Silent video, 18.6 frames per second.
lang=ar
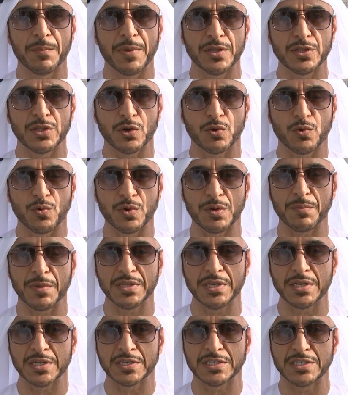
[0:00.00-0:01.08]
بان تكون
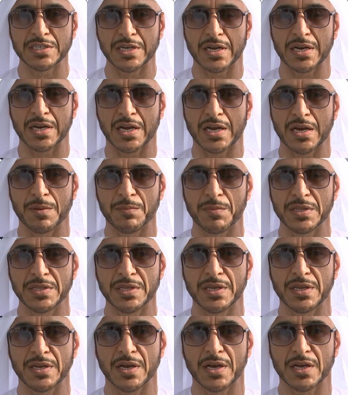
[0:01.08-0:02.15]
مدينه الشارقه
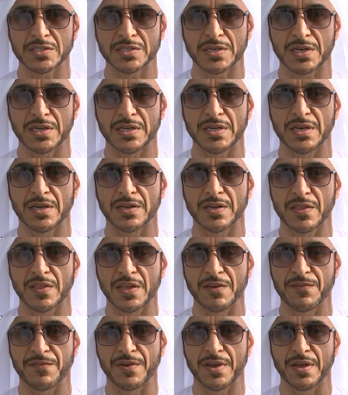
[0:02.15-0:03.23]
مدينه عصريه
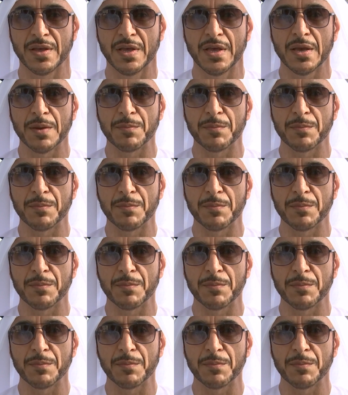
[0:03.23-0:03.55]
نظيفه